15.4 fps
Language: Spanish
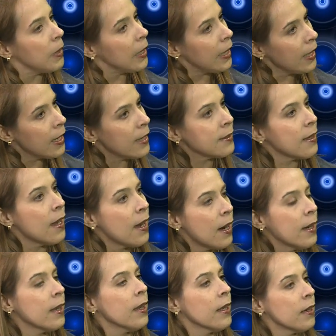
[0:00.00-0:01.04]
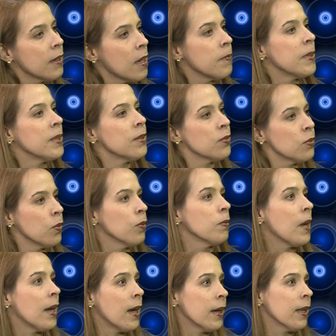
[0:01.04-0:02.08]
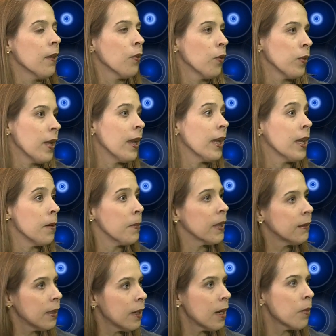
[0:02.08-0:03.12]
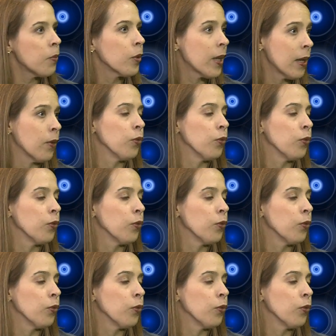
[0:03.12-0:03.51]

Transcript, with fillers: Y esas áreas generalmente son áreas donde hay que investigar porque el